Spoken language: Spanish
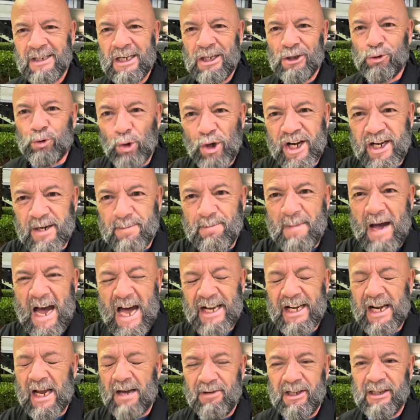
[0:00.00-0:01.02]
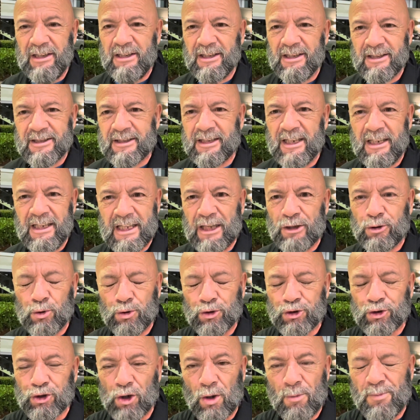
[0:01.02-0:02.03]
tu hermana bendecida, tu
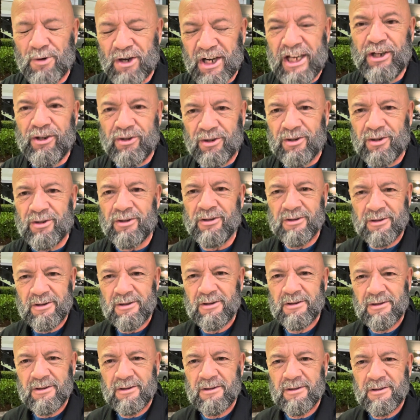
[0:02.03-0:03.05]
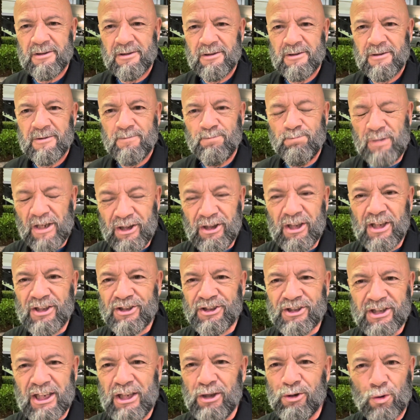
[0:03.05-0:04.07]
sobrino
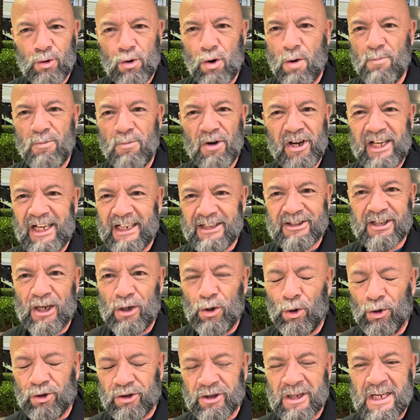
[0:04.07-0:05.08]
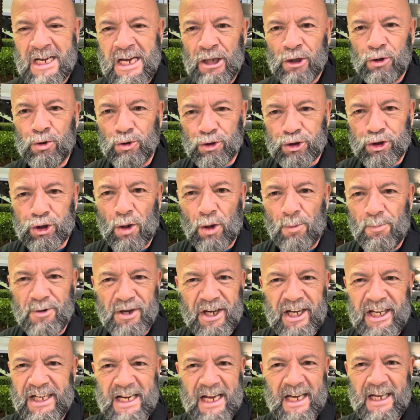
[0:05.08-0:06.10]
bendecido con buena salud, tu
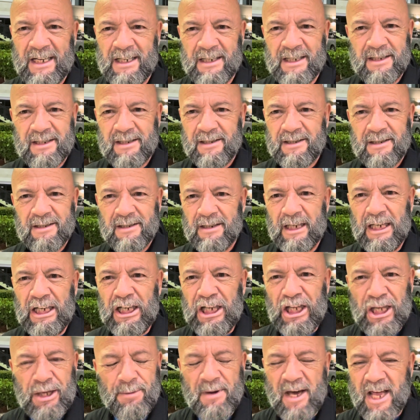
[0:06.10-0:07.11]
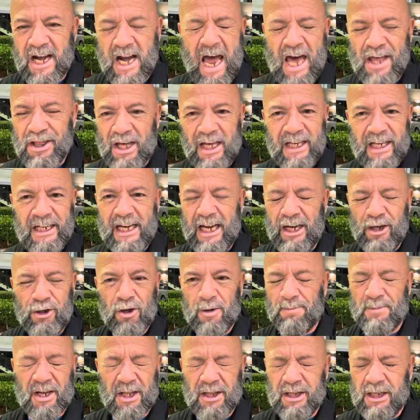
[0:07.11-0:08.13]
sobrina liberada en el
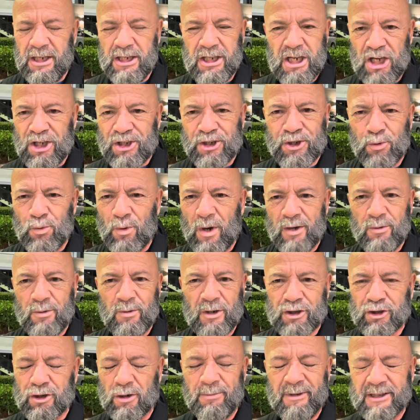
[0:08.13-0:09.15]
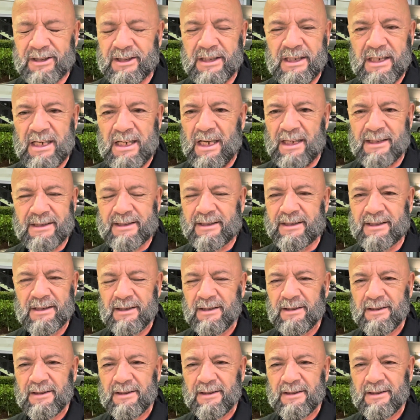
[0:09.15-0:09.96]
nombre de Yeshua, nuestro Mesías.